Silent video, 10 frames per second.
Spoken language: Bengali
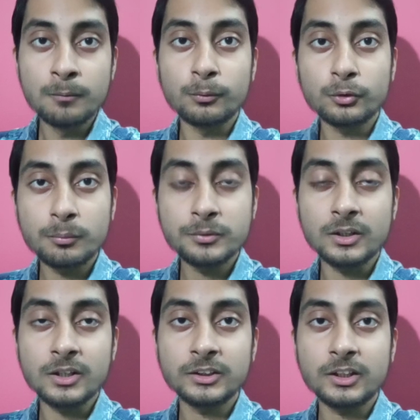প্রথম
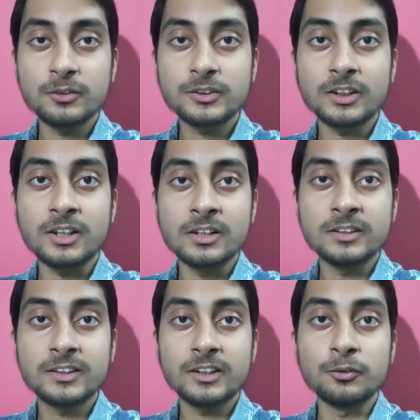যেটা সেটা হচ্ছে
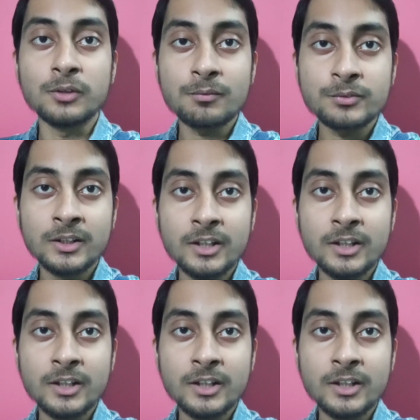গানস অ্যান্ড গোলাপস